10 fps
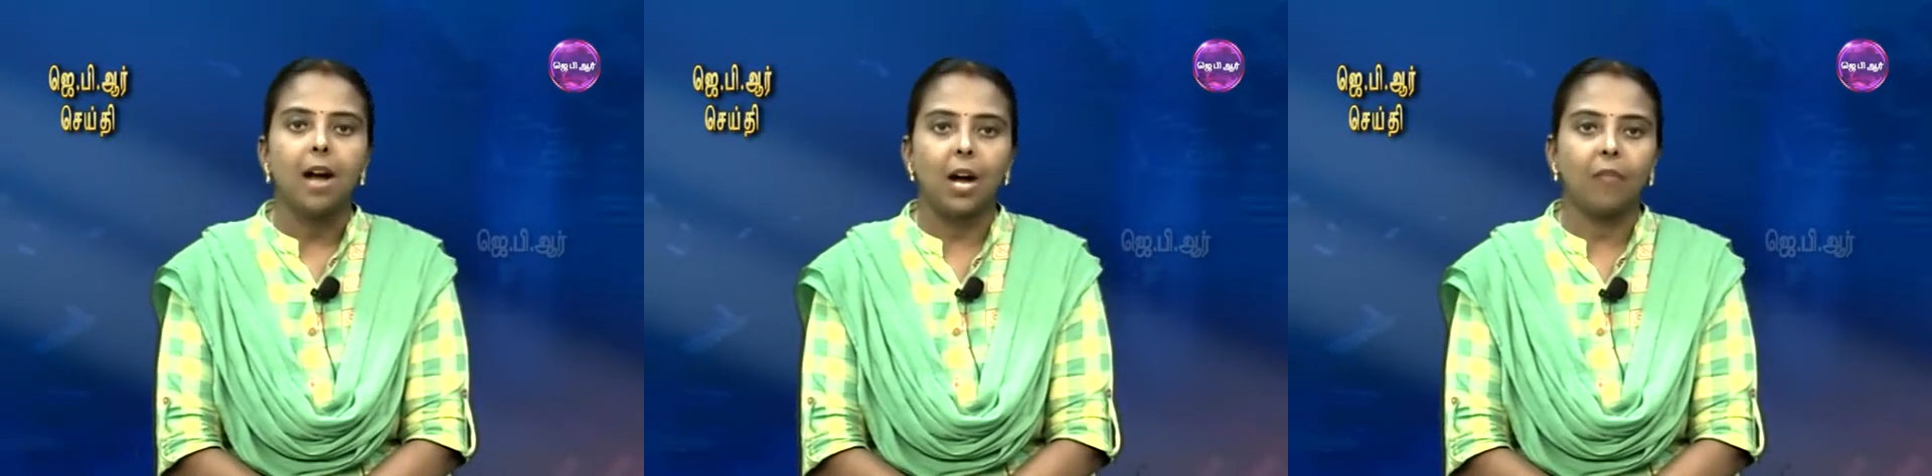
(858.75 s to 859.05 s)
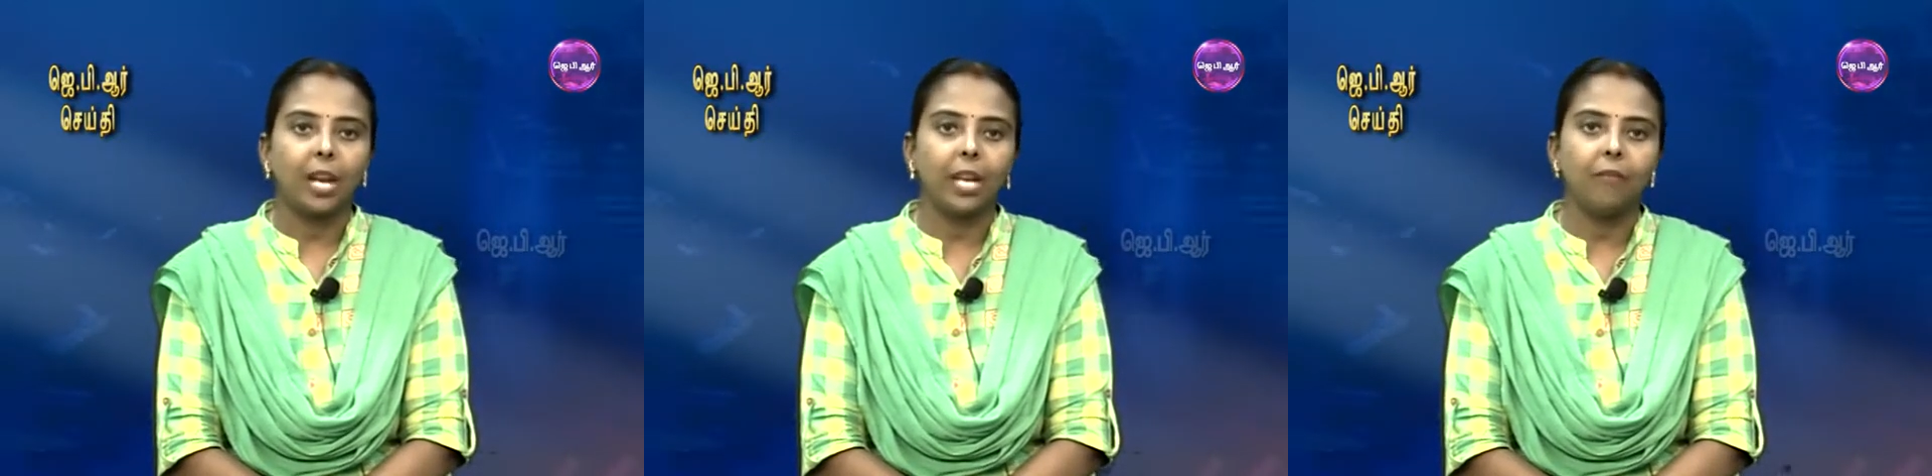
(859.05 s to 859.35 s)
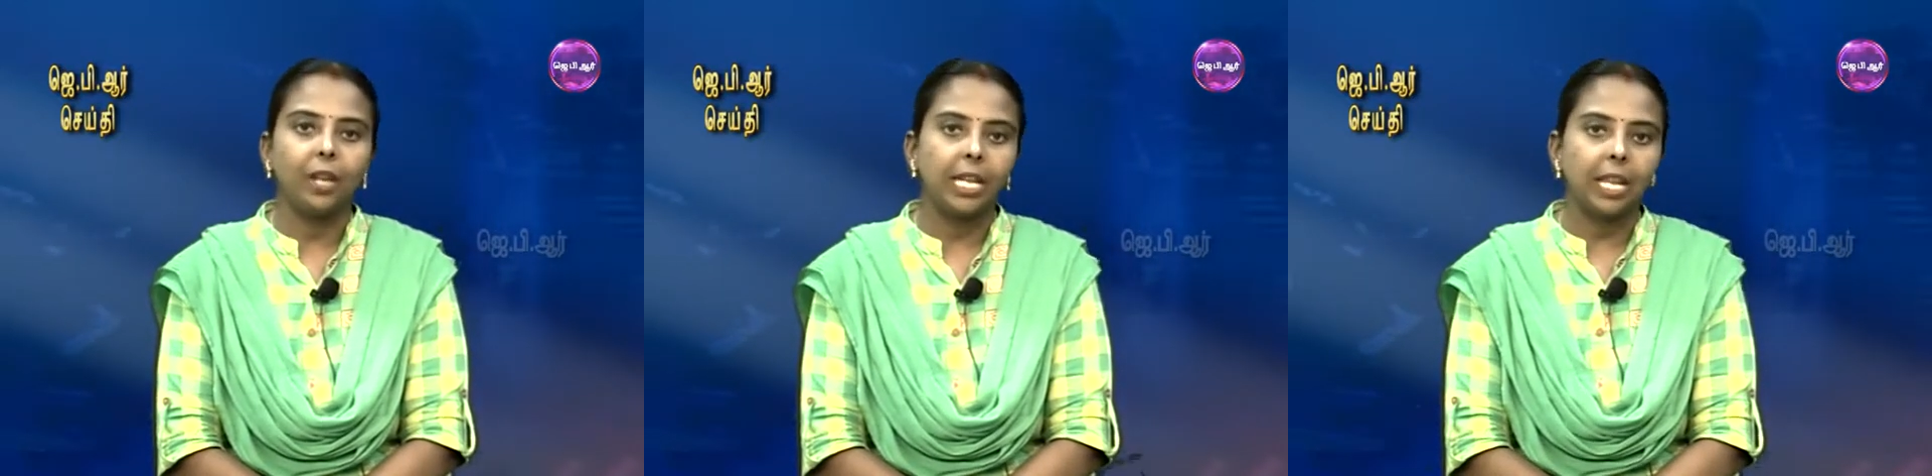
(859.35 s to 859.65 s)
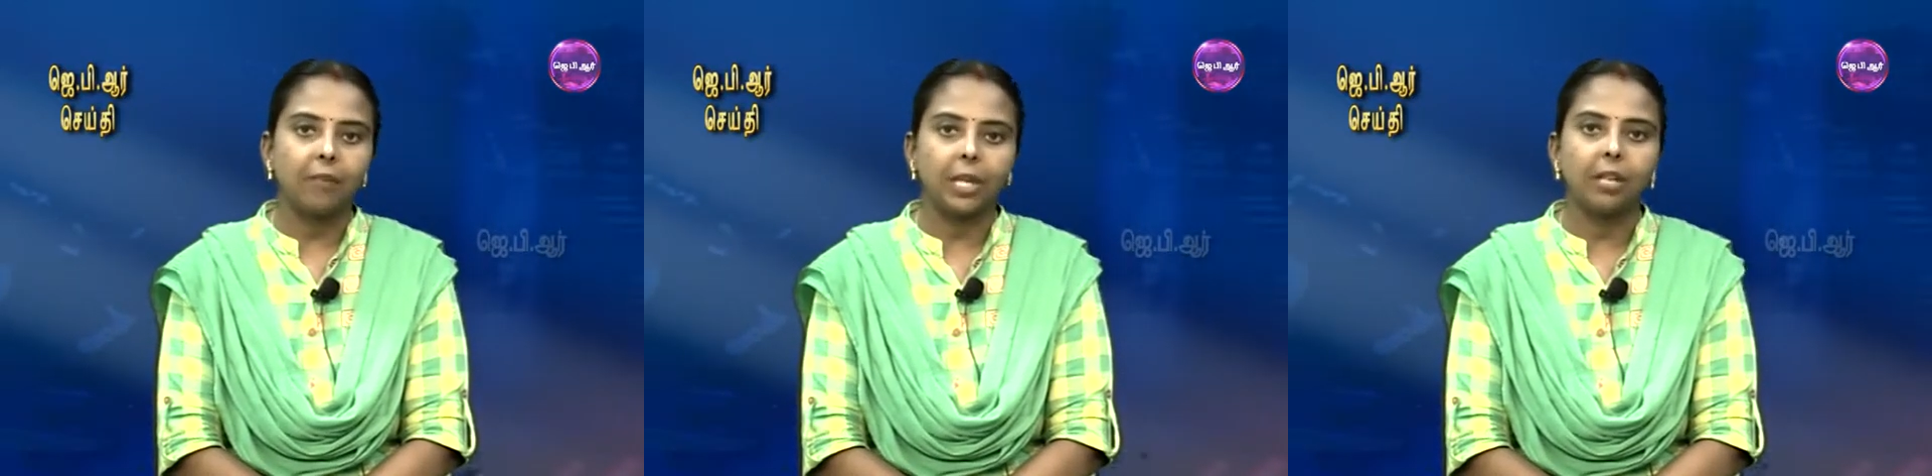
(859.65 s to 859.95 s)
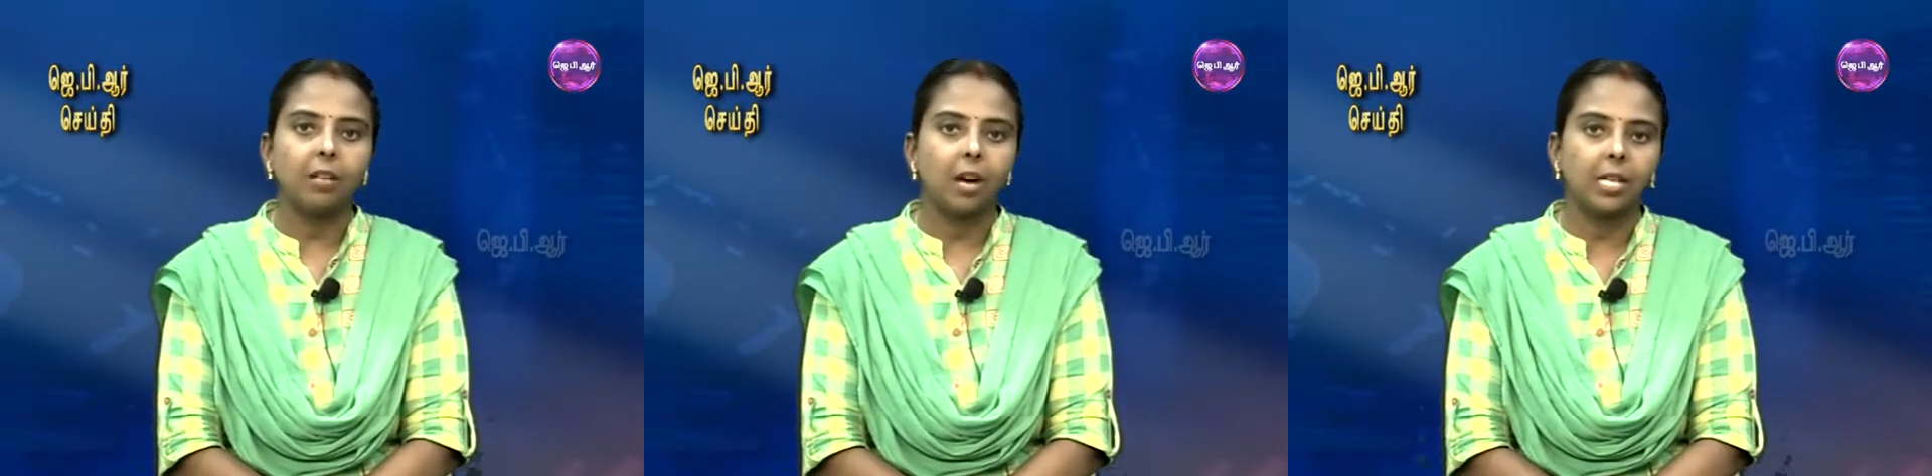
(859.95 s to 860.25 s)
அவரை வீட்டை விட்டு
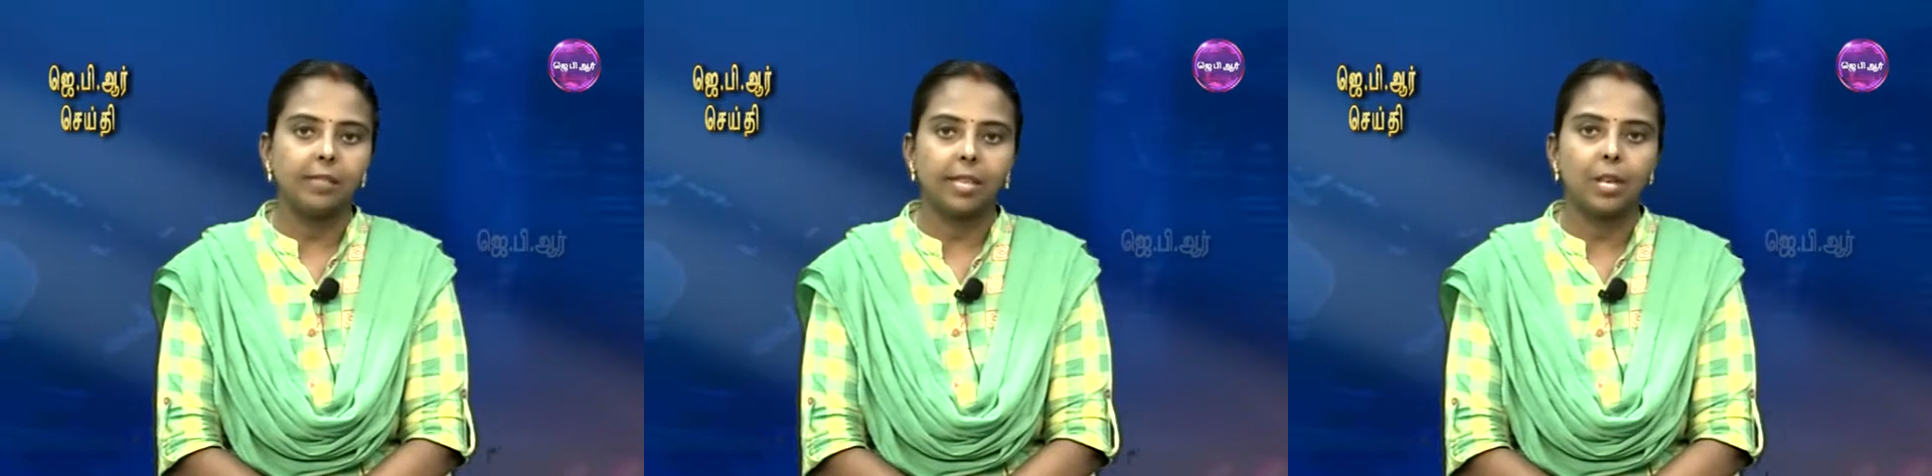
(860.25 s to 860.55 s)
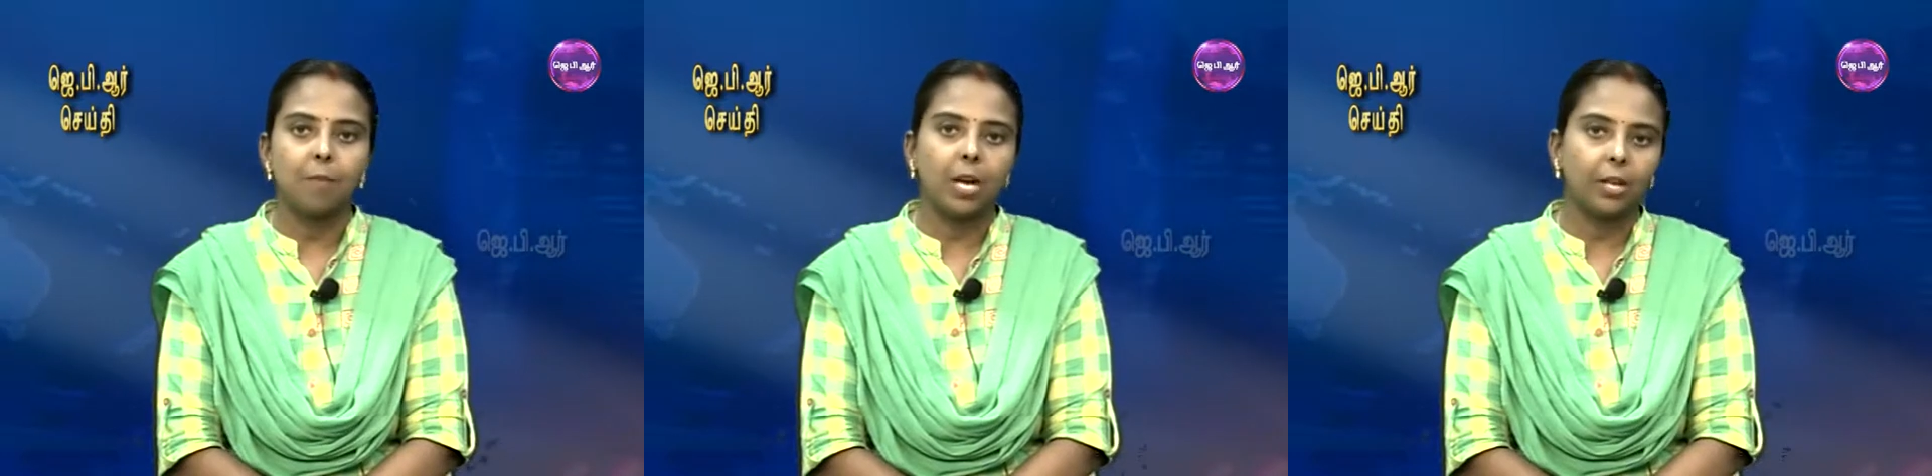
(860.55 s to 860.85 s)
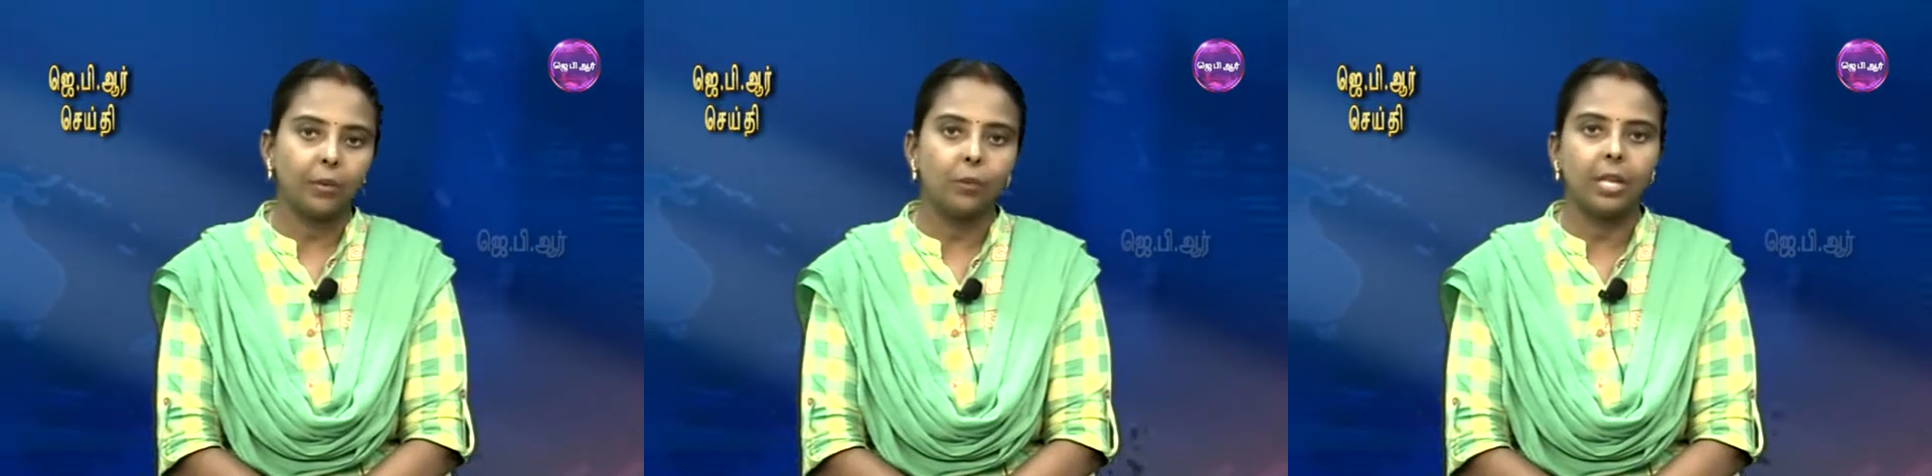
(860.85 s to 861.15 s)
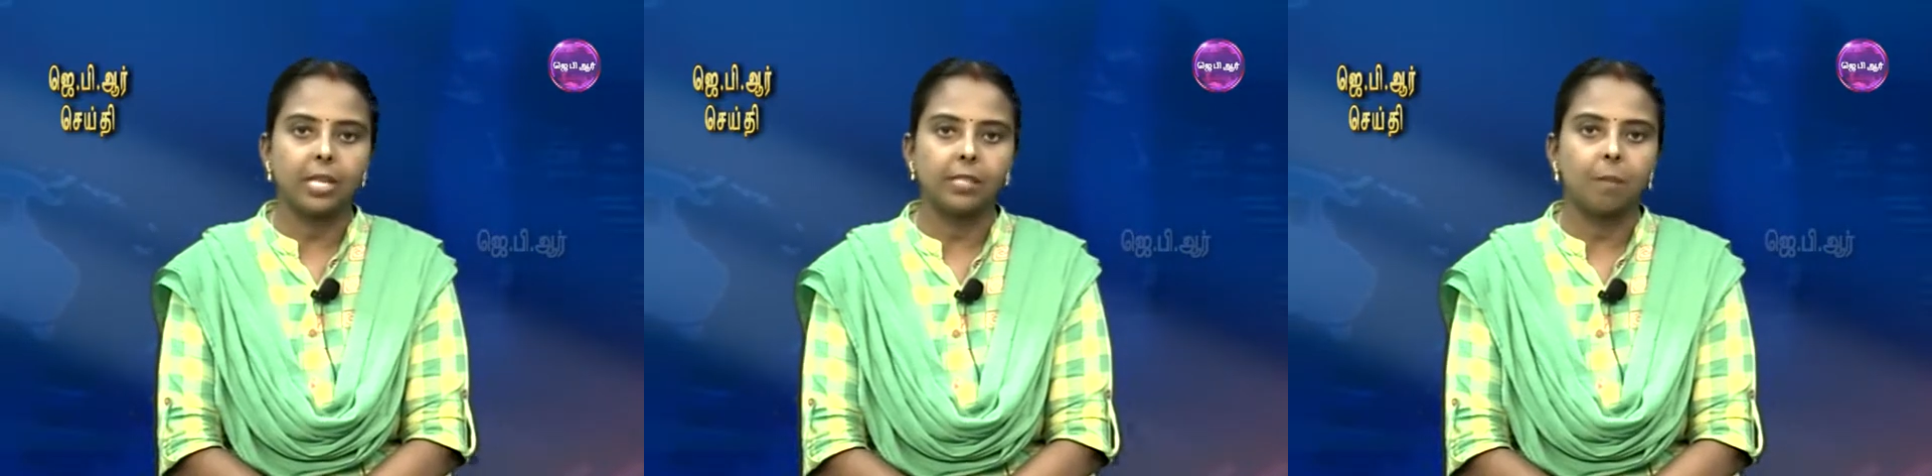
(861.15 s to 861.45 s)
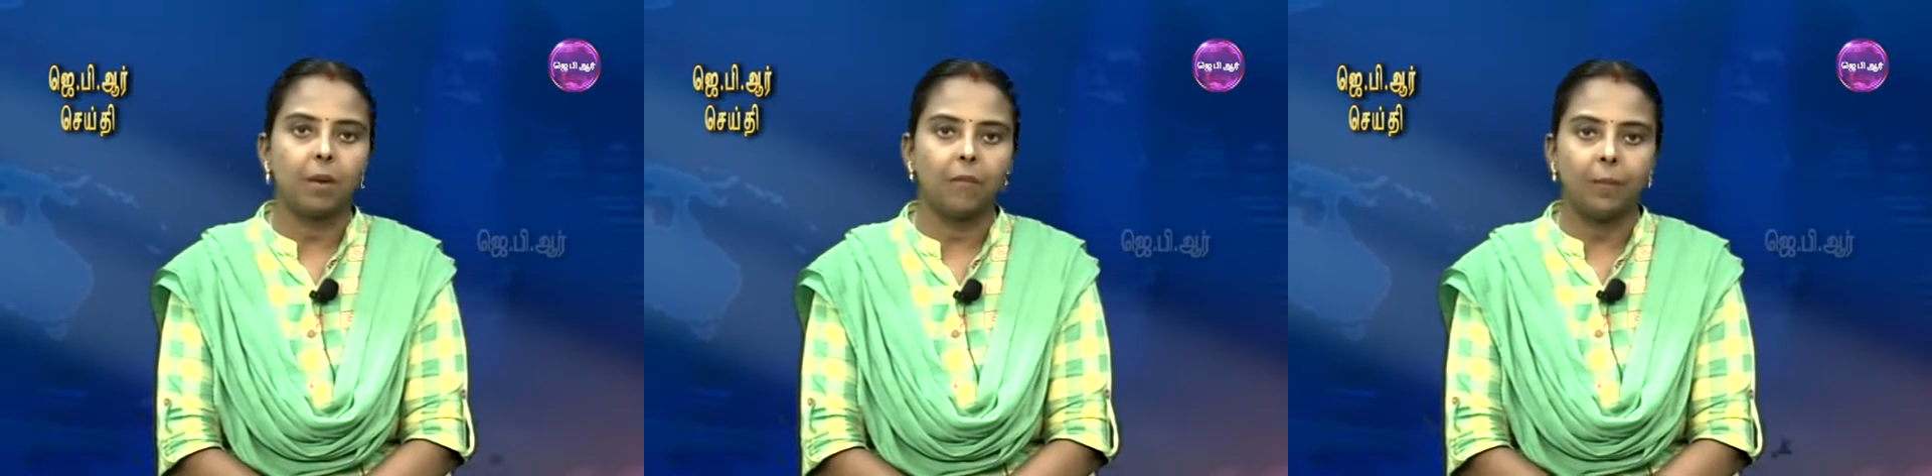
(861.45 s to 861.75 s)
காலி செய்யுமாறு கூறிய
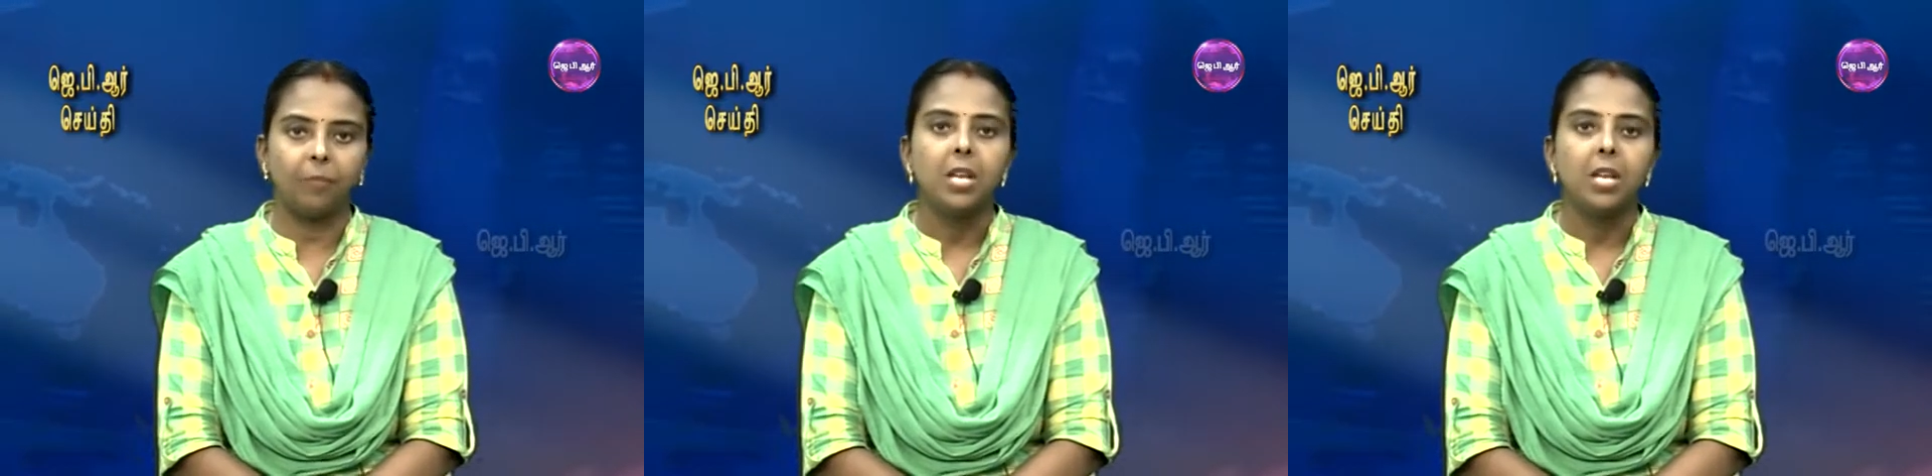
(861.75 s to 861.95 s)
சம்பவம்